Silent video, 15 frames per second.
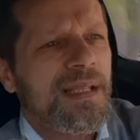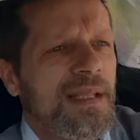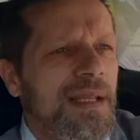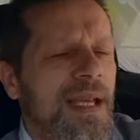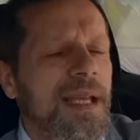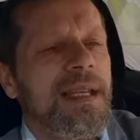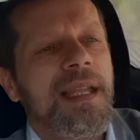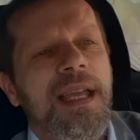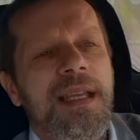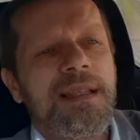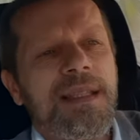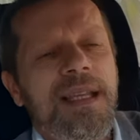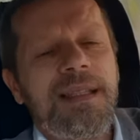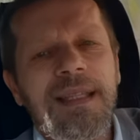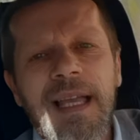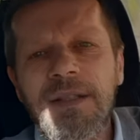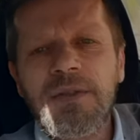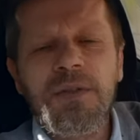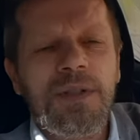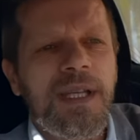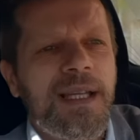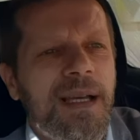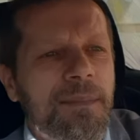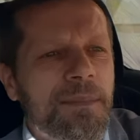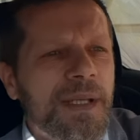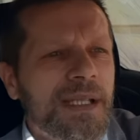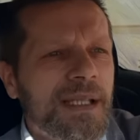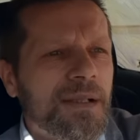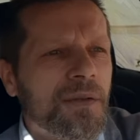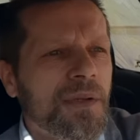e niente, ha detto che
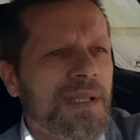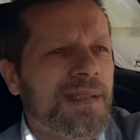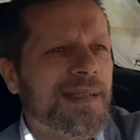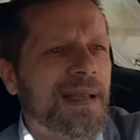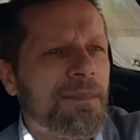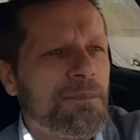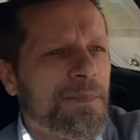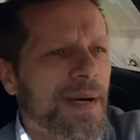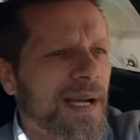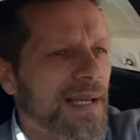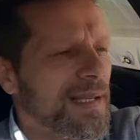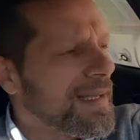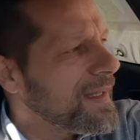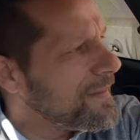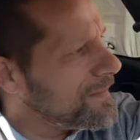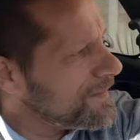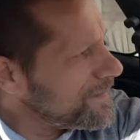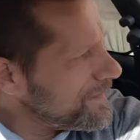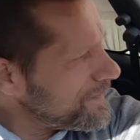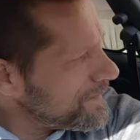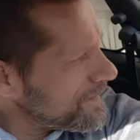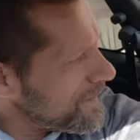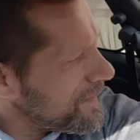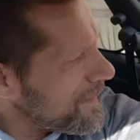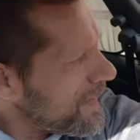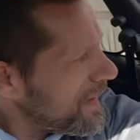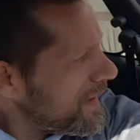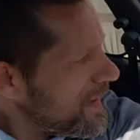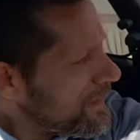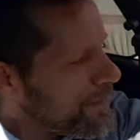cammina con le stampelle
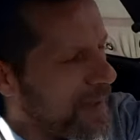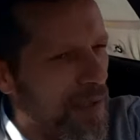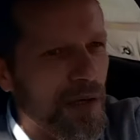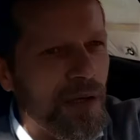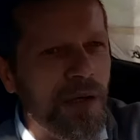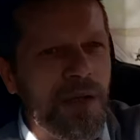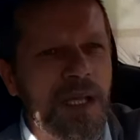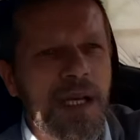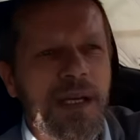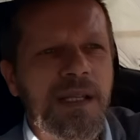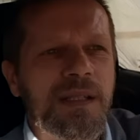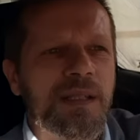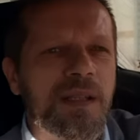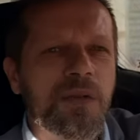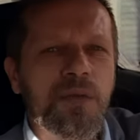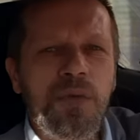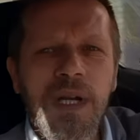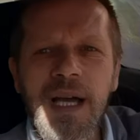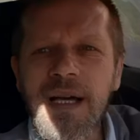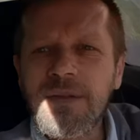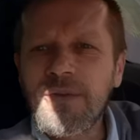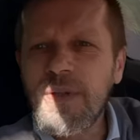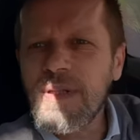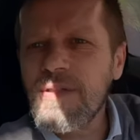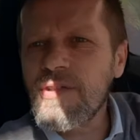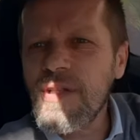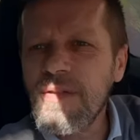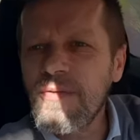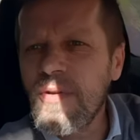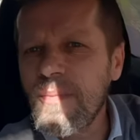però gli hanno assicurato al
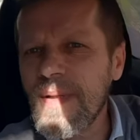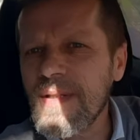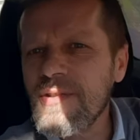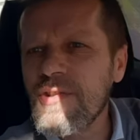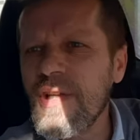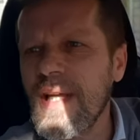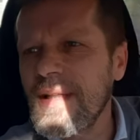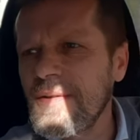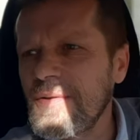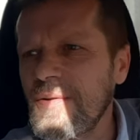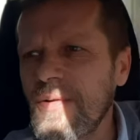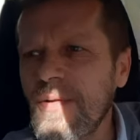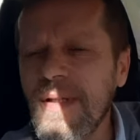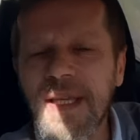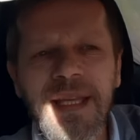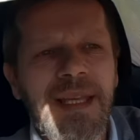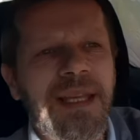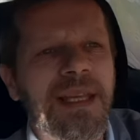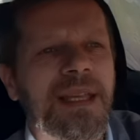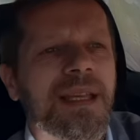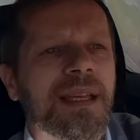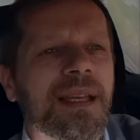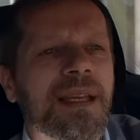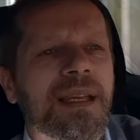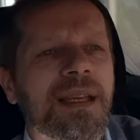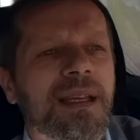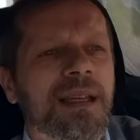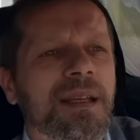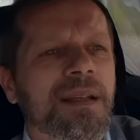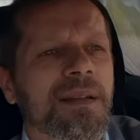100%
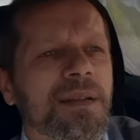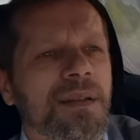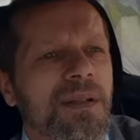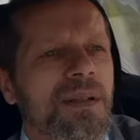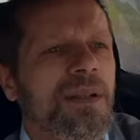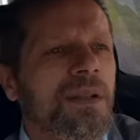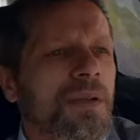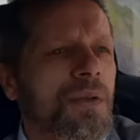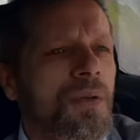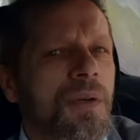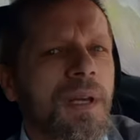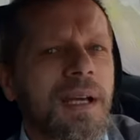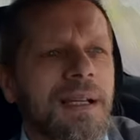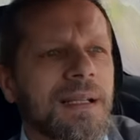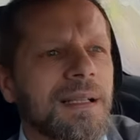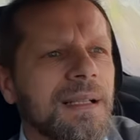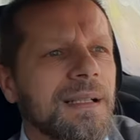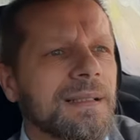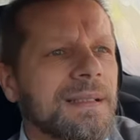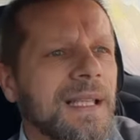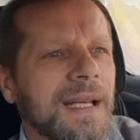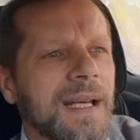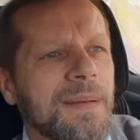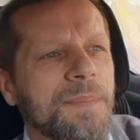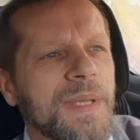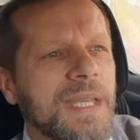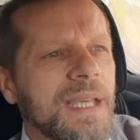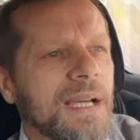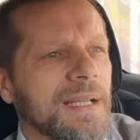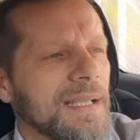che con la
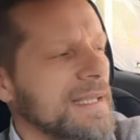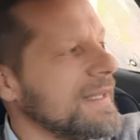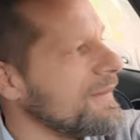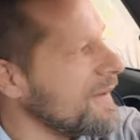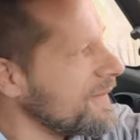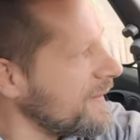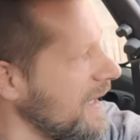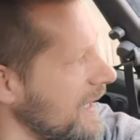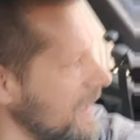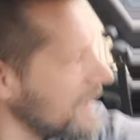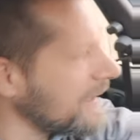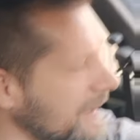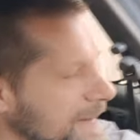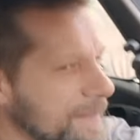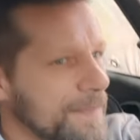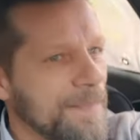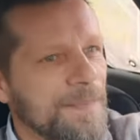terapia che deve fare,